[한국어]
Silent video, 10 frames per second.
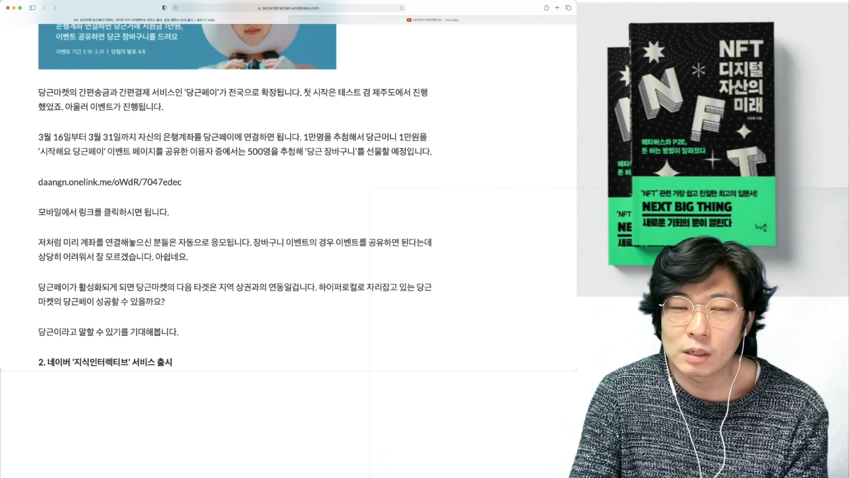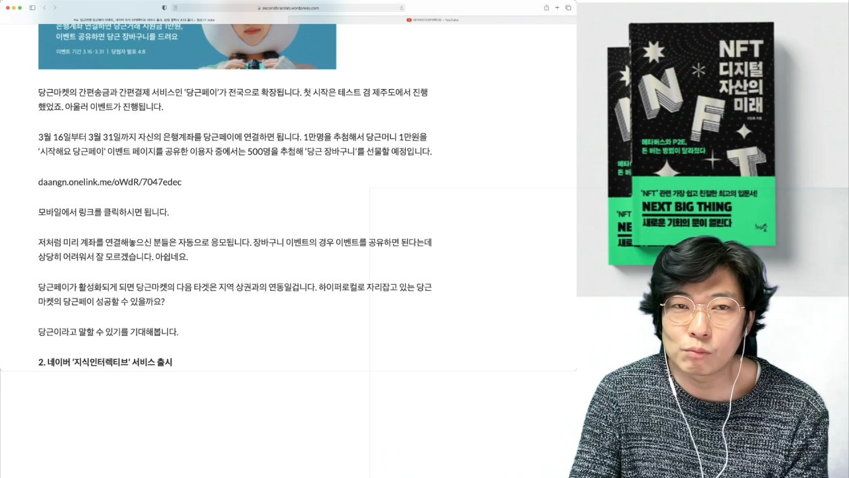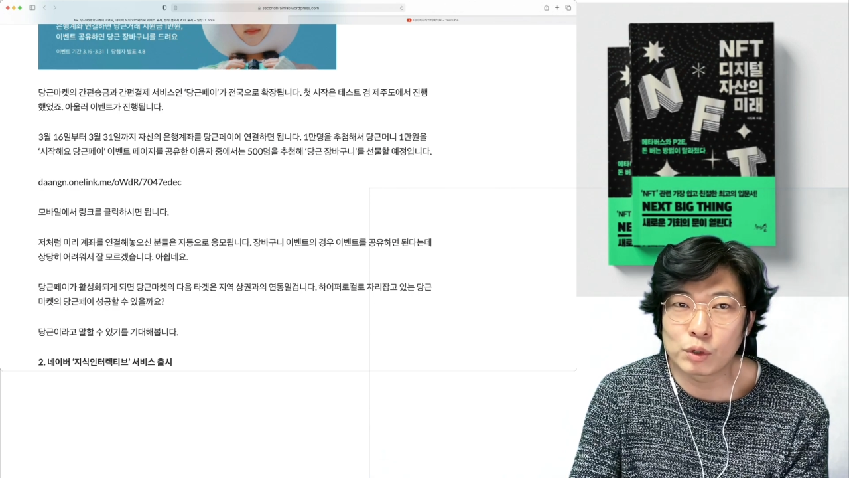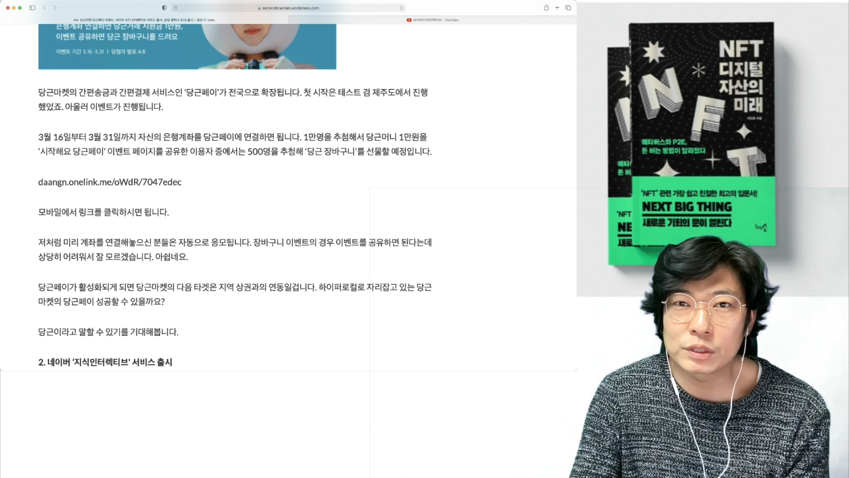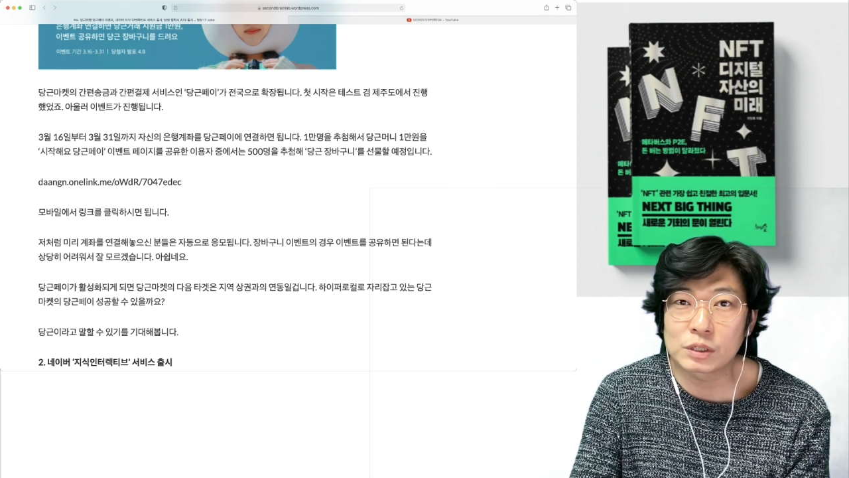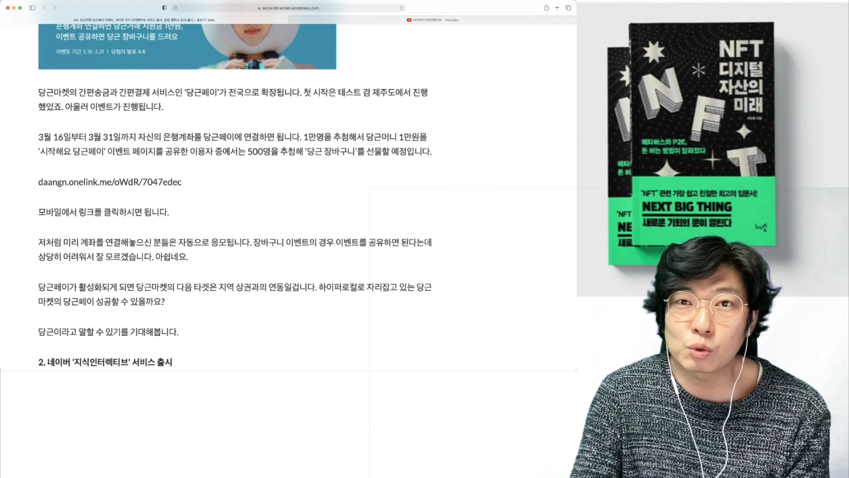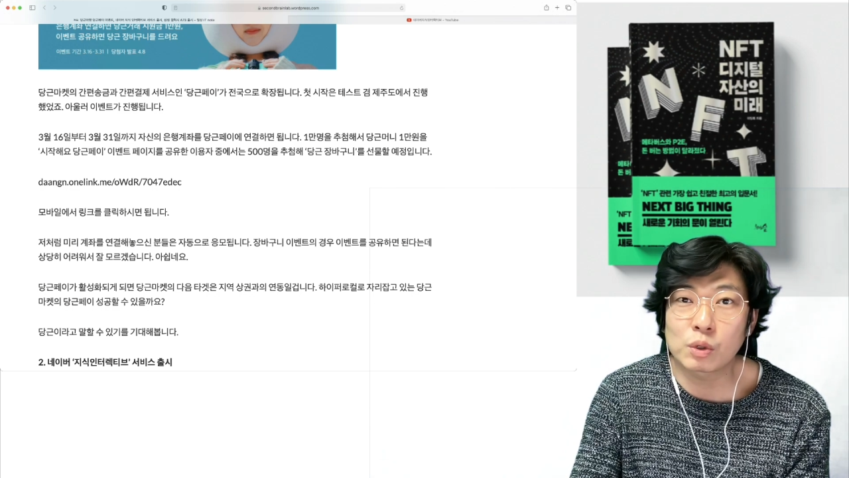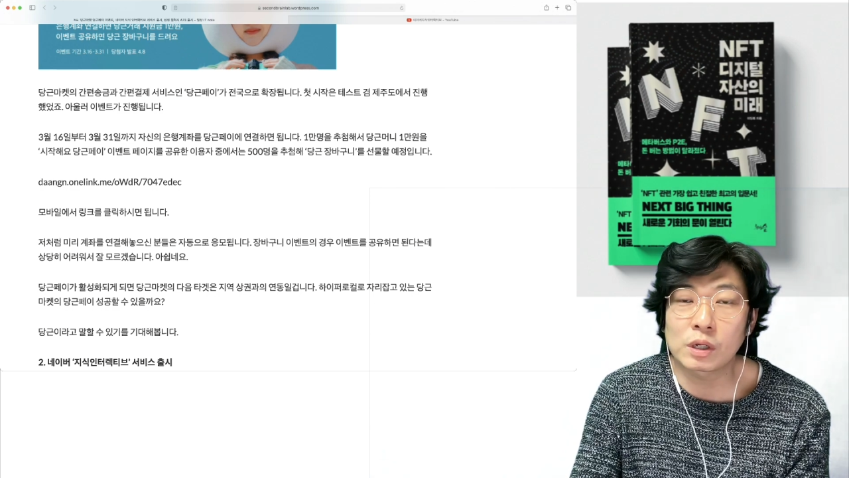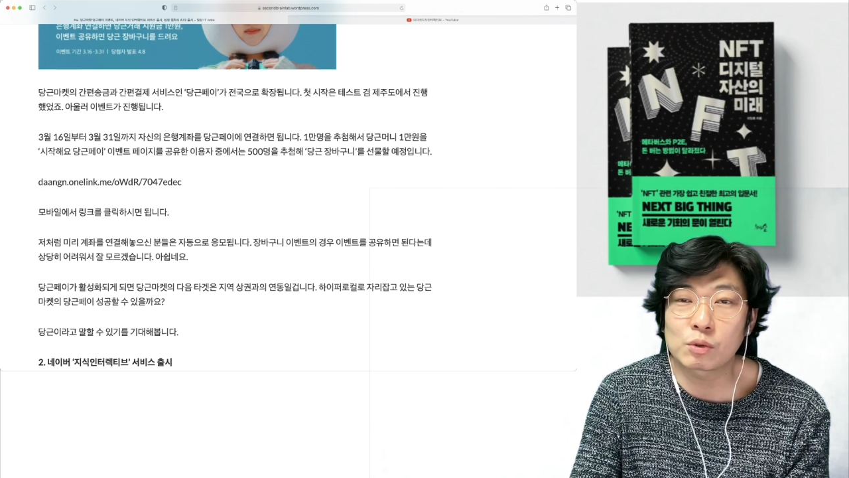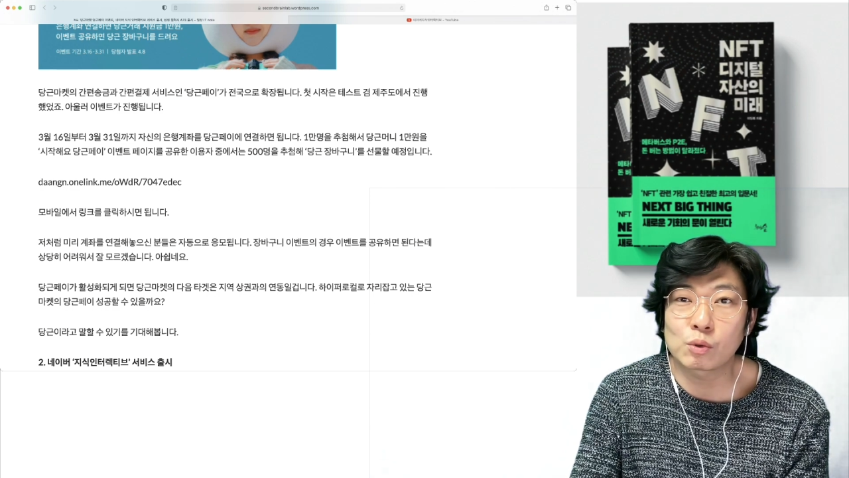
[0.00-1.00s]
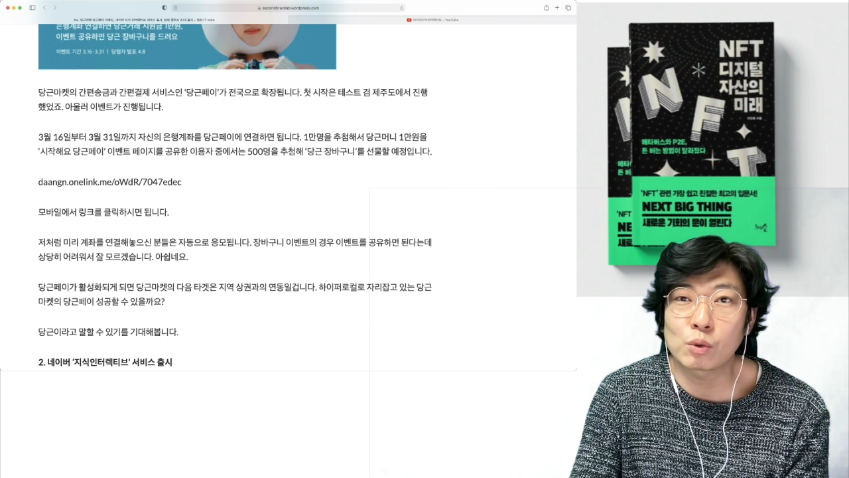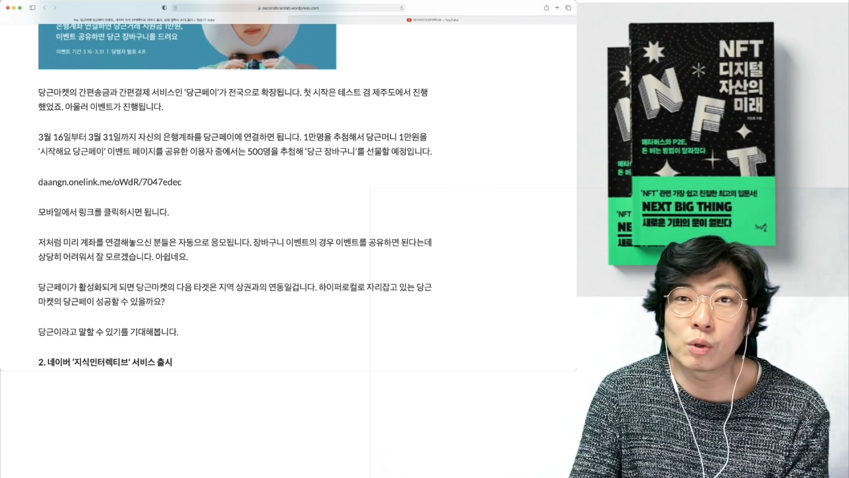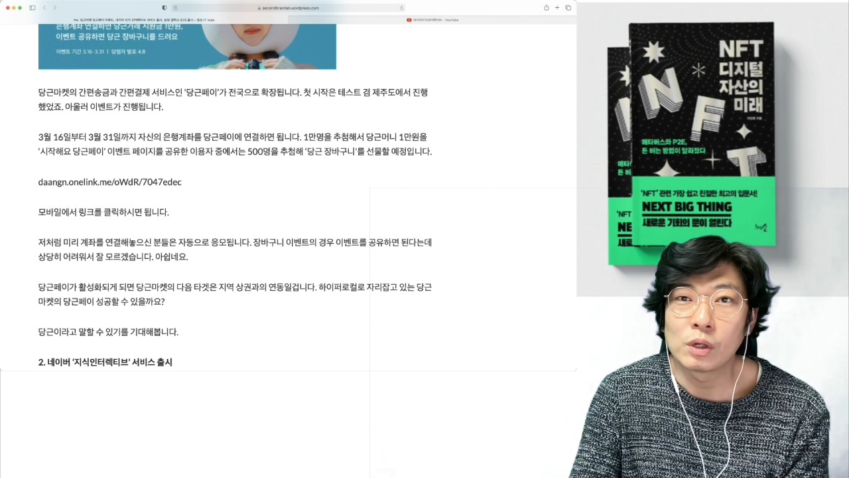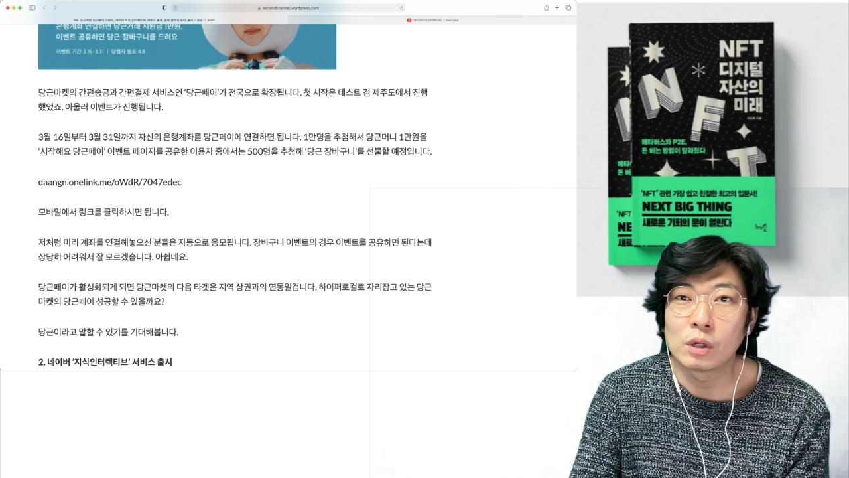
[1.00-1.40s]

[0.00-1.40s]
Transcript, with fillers: 물론 이제 그동안에도